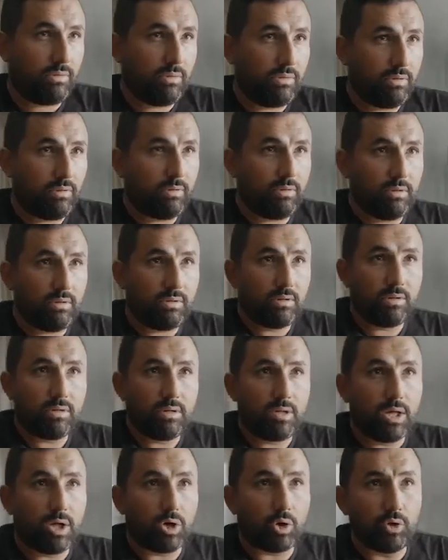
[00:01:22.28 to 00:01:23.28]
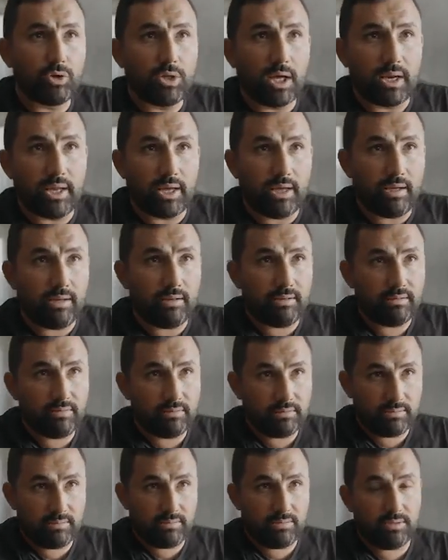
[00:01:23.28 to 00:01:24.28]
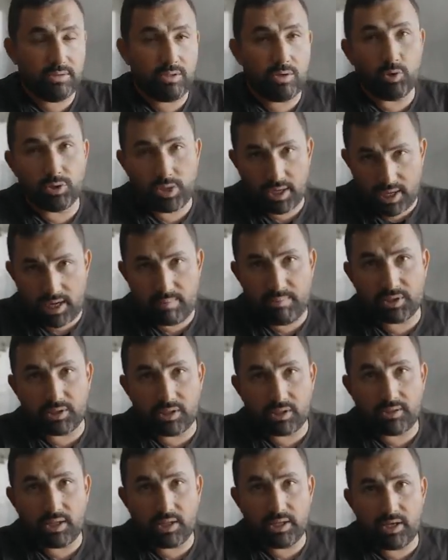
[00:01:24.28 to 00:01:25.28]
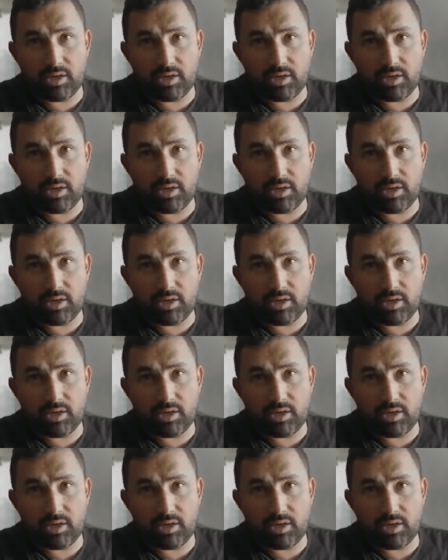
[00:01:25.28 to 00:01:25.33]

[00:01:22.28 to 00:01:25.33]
يا هاني انت شلت ارد على ايه هو ده كلام يترد